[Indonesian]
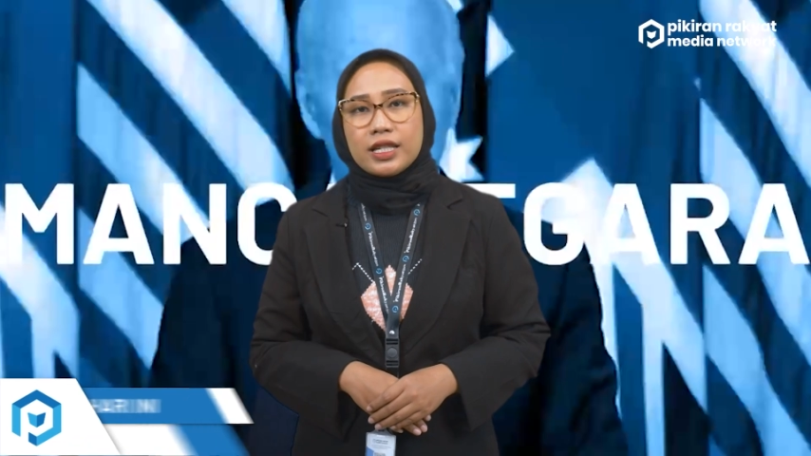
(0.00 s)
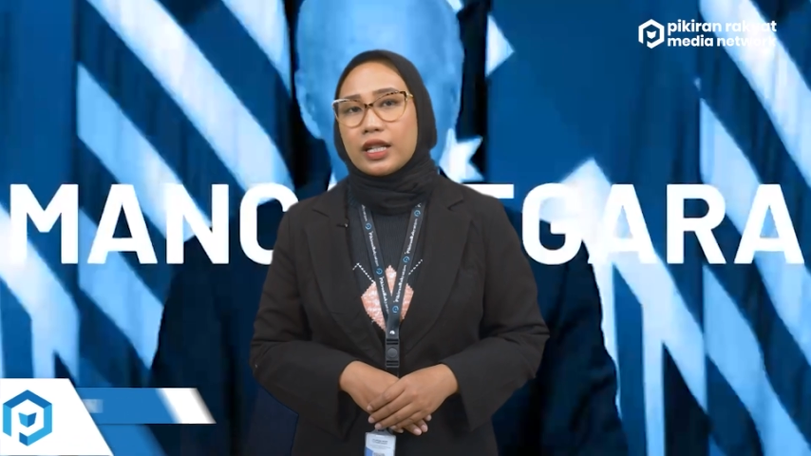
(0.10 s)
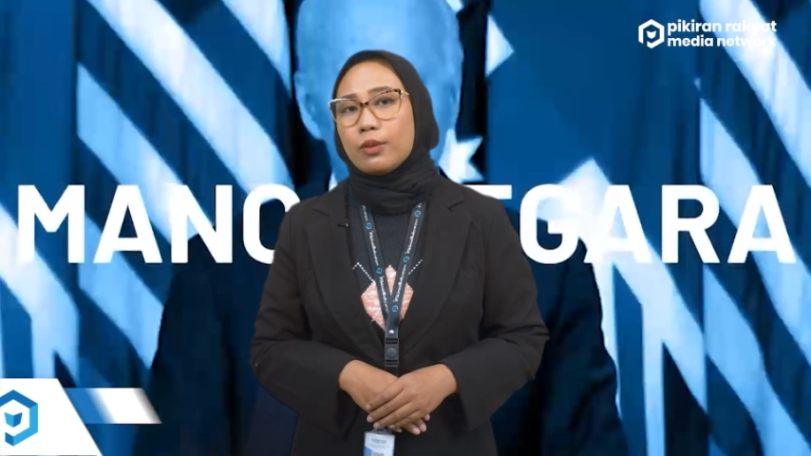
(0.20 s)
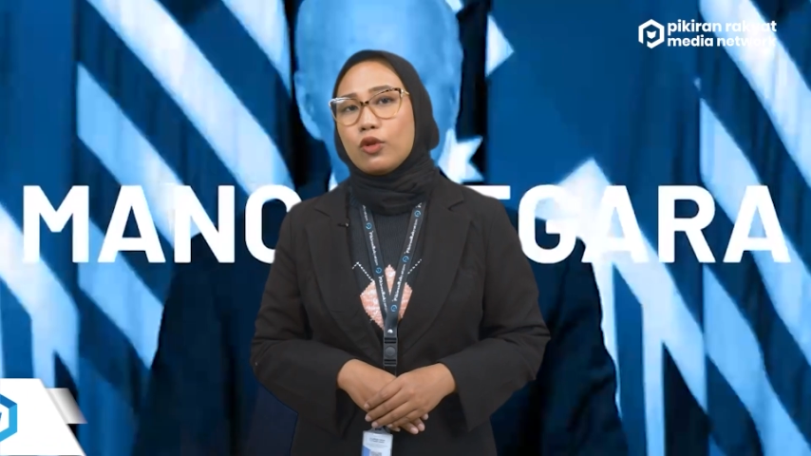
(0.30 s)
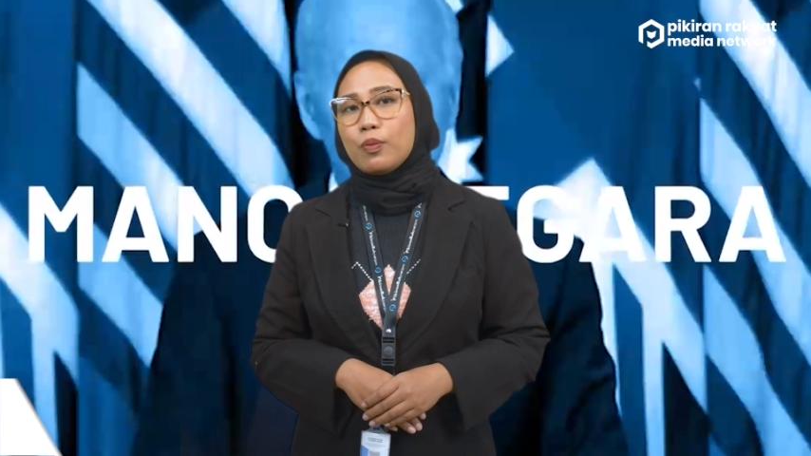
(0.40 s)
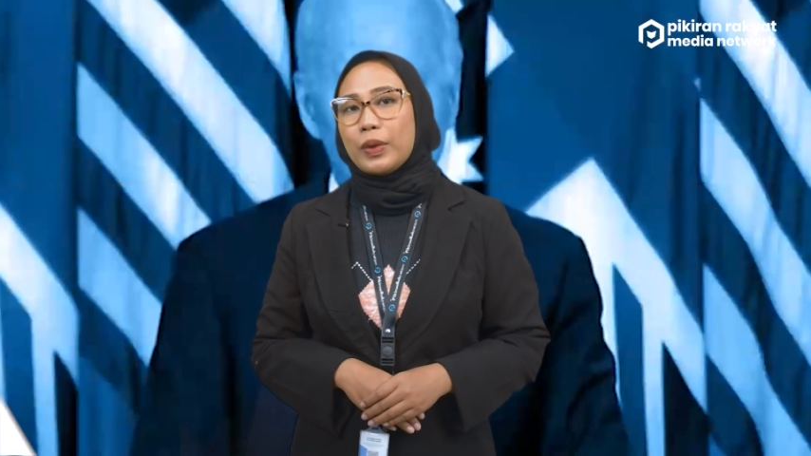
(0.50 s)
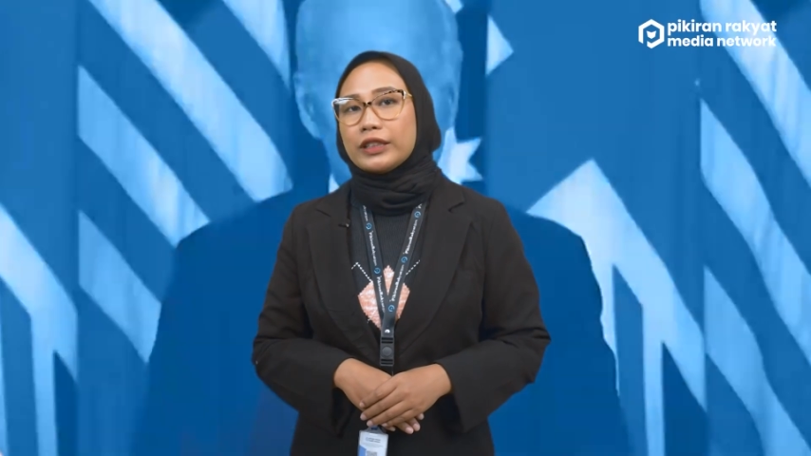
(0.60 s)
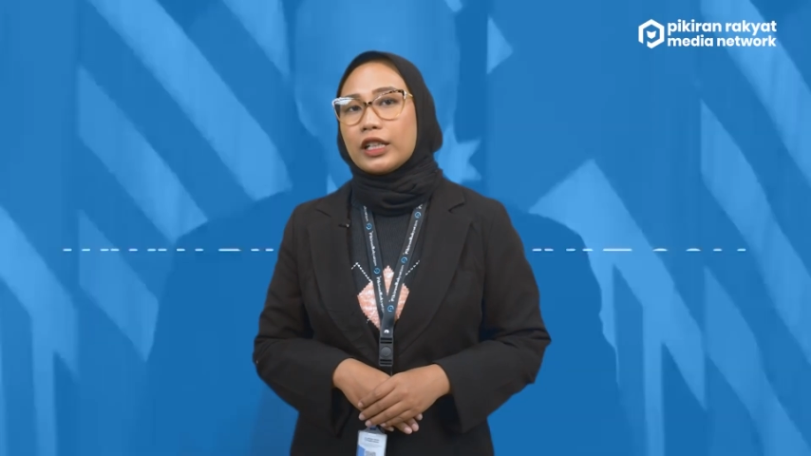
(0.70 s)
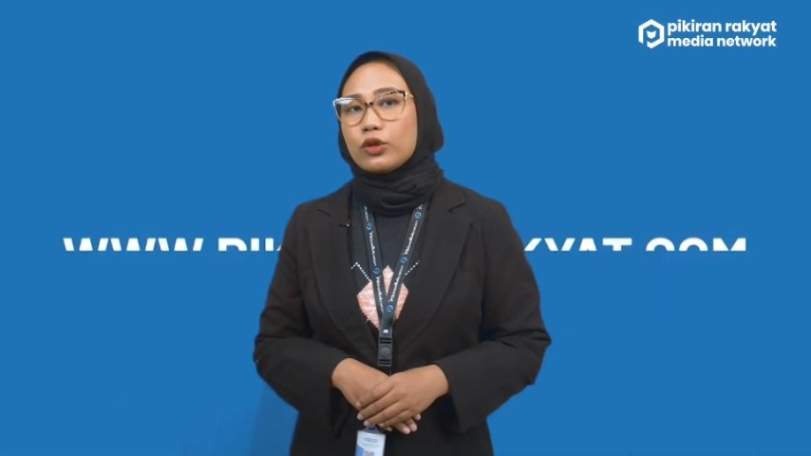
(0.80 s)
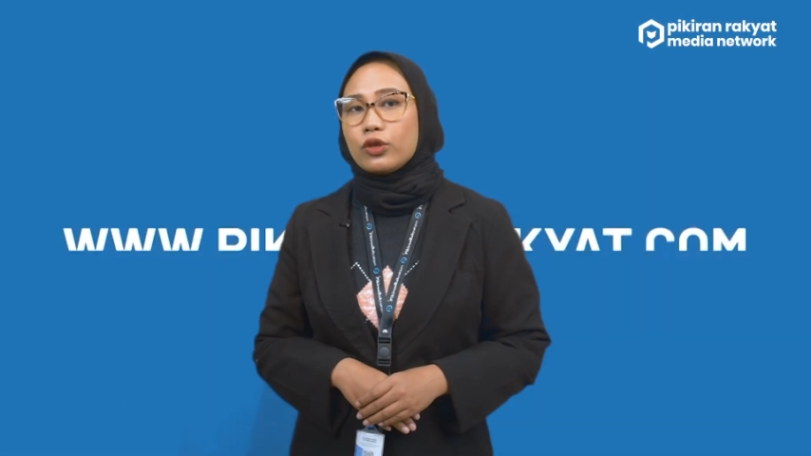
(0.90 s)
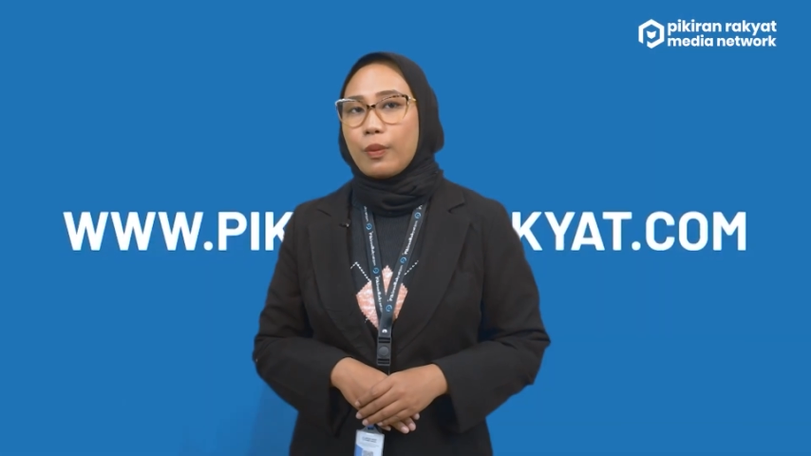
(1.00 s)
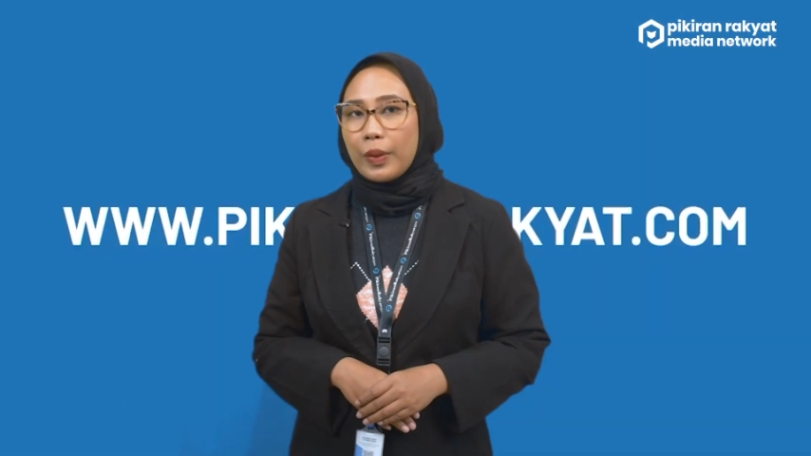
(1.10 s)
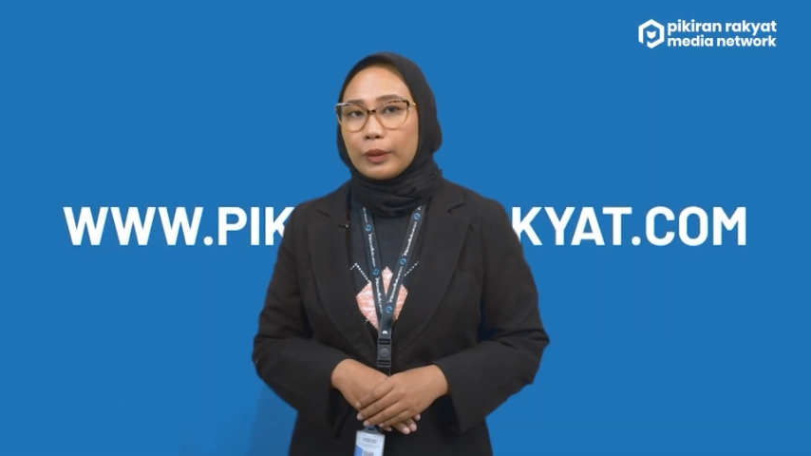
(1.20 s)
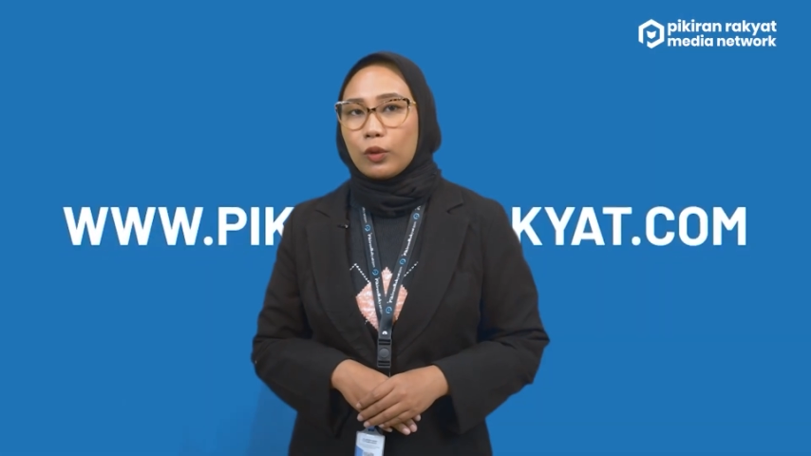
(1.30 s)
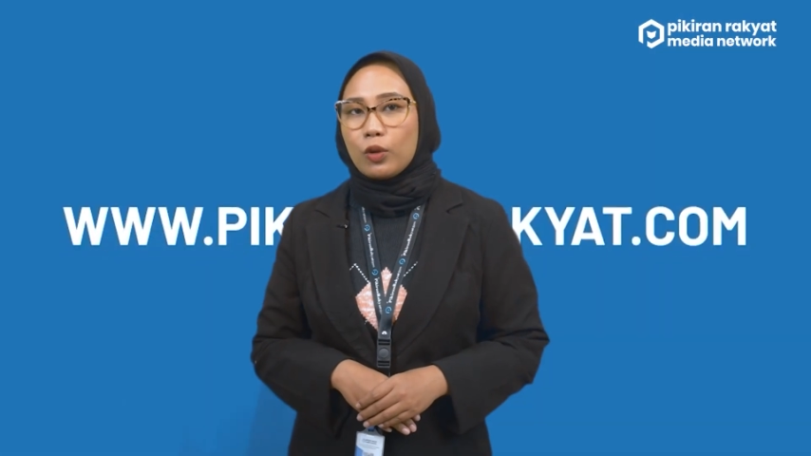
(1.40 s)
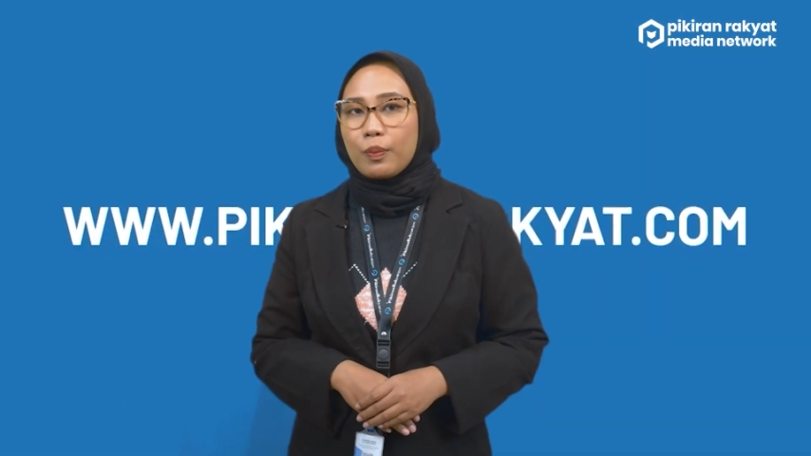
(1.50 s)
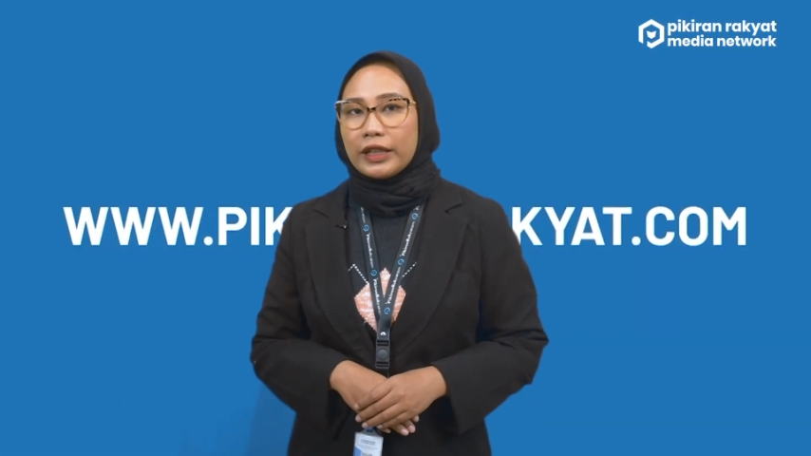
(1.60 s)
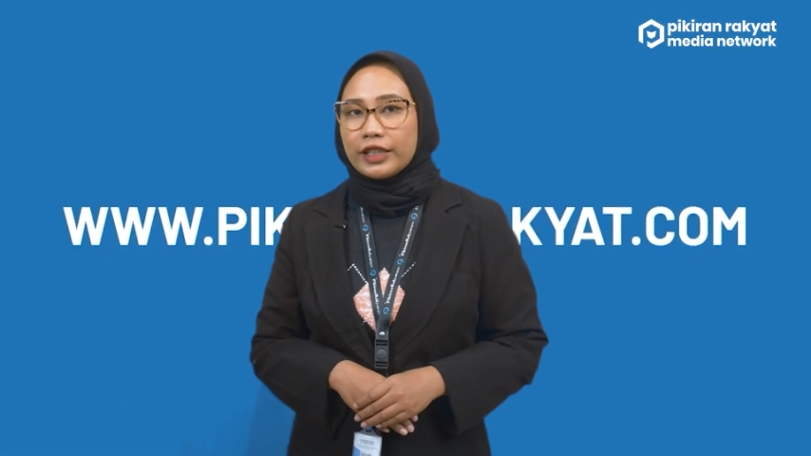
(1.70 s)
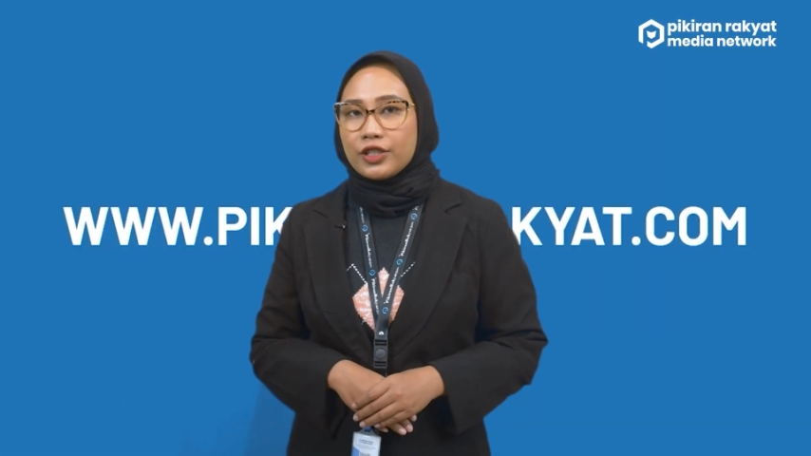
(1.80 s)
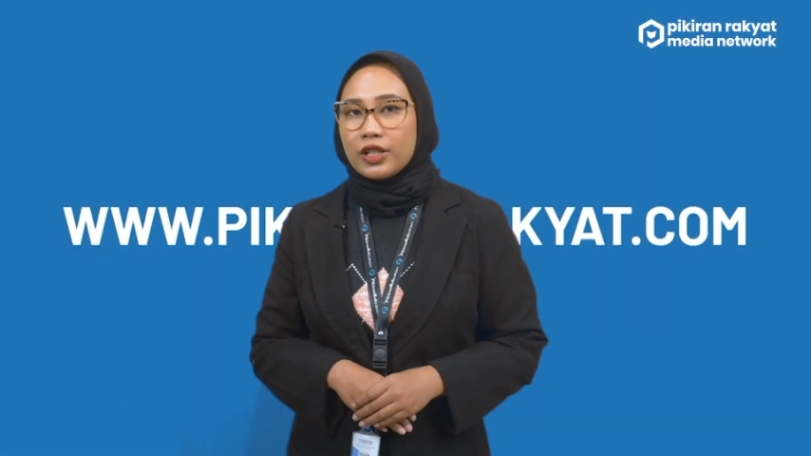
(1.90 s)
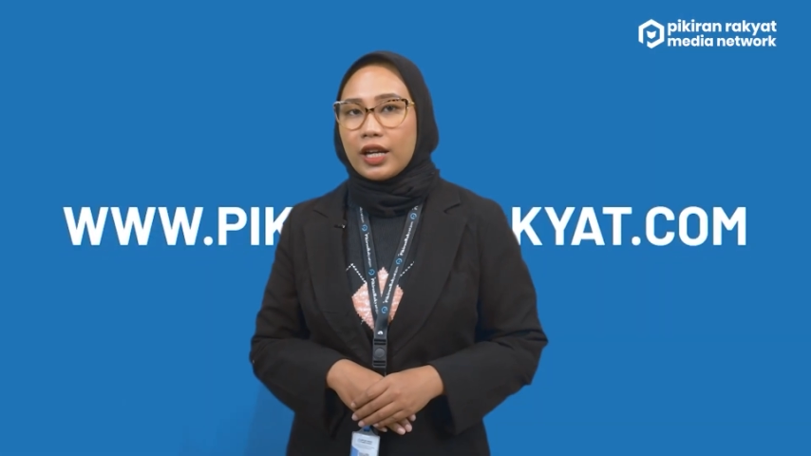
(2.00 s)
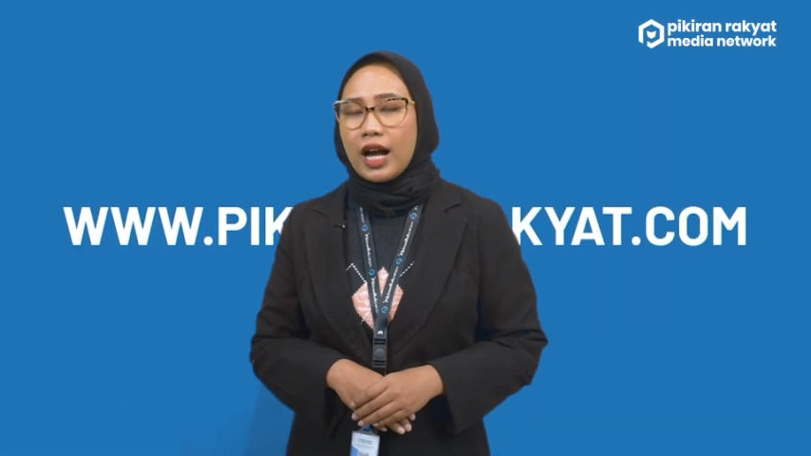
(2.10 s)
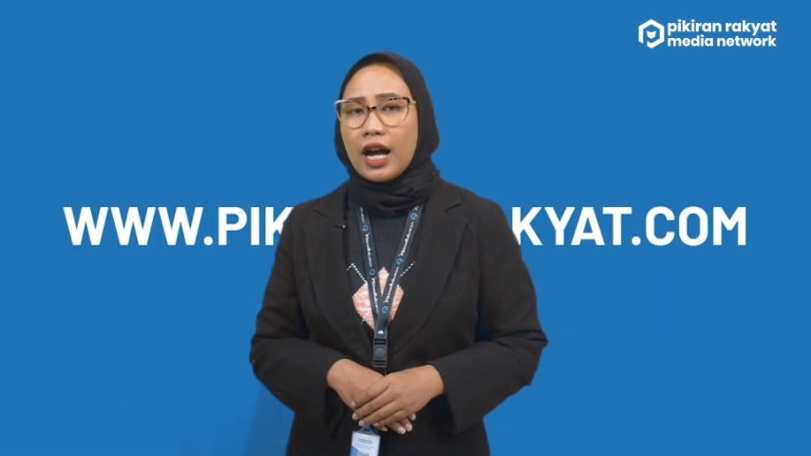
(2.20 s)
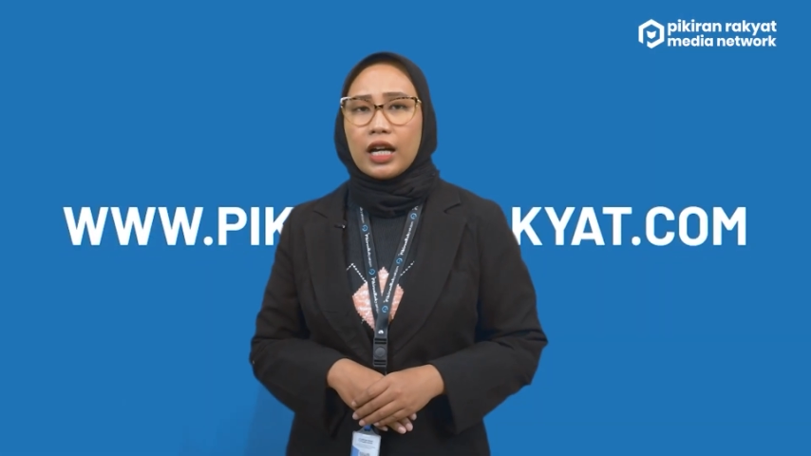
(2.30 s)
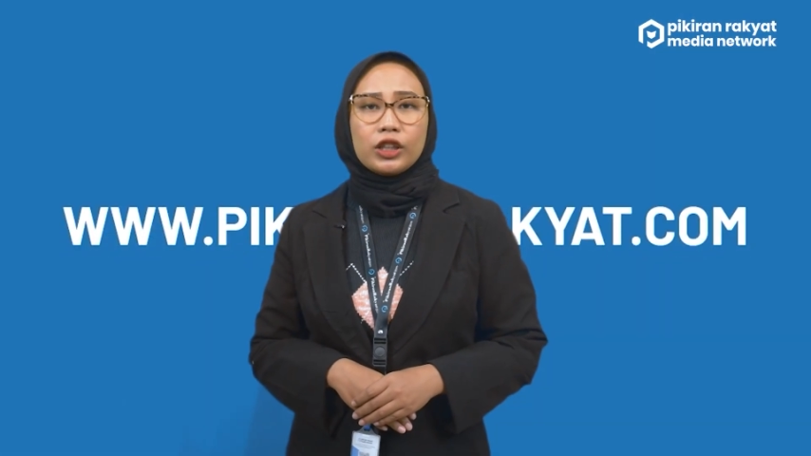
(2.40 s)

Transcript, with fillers: 1444 Hijriah